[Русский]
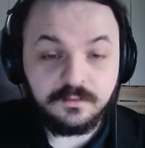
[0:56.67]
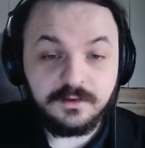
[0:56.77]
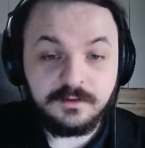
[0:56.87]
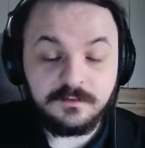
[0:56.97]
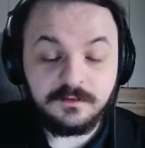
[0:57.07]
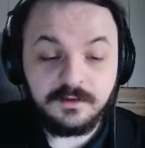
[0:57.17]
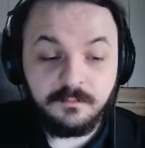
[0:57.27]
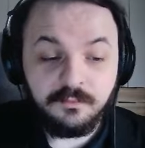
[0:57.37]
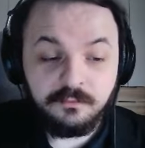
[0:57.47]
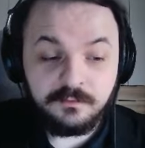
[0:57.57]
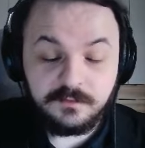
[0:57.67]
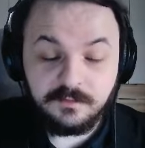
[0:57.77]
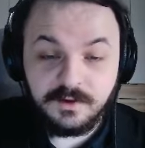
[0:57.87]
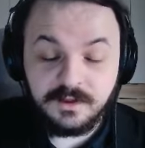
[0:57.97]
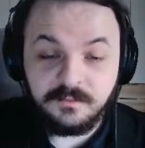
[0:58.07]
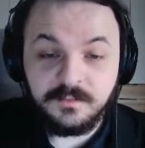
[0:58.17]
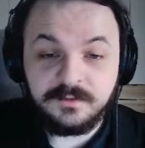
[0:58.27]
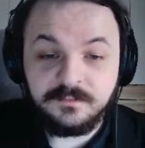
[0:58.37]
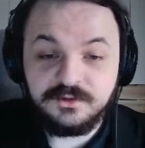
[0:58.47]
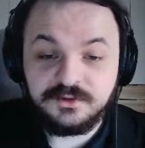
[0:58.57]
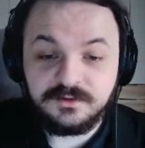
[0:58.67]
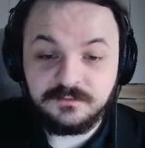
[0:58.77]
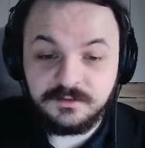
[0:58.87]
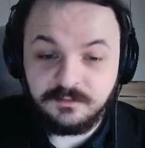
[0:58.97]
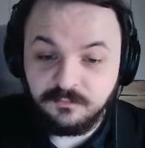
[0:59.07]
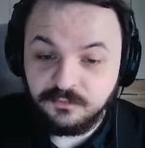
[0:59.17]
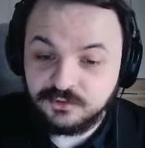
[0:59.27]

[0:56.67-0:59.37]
можете на Бусти, мало подписчиков, там больше